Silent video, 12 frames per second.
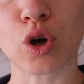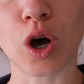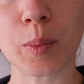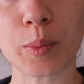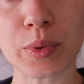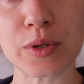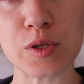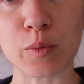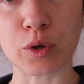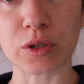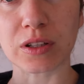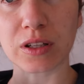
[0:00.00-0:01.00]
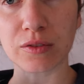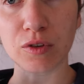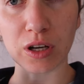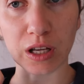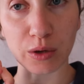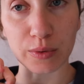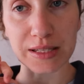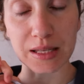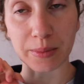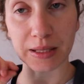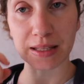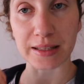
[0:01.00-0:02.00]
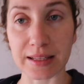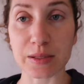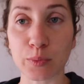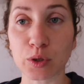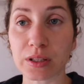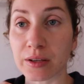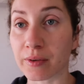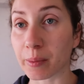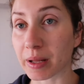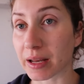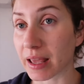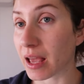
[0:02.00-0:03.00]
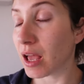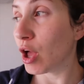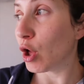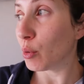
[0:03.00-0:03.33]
top sportivo e questa maglietta sportiva perché